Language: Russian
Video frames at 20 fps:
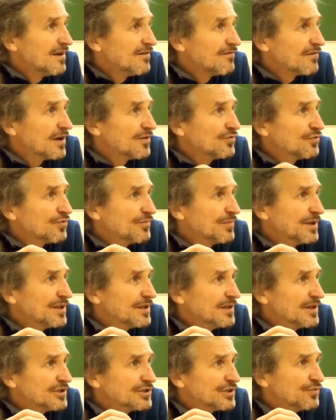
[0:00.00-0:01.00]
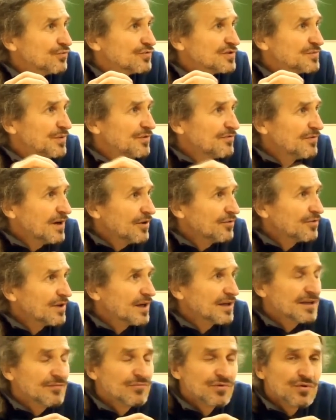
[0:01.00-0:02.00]
в котором они даже не успевают
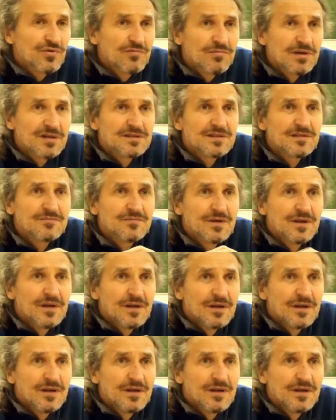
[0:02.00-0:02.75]
каким-то образом